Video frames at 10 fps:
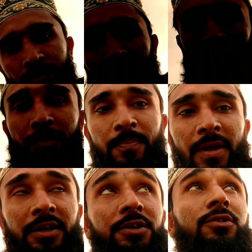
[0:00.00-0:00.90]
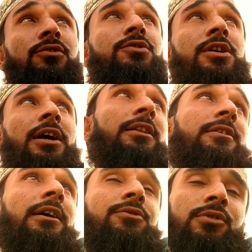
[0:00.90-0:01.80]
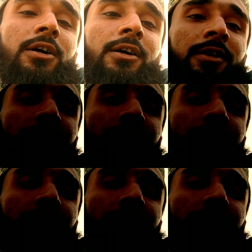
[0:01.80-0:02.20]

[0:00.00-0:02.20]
तो अभी पानी जो है वो शायद जा चुका है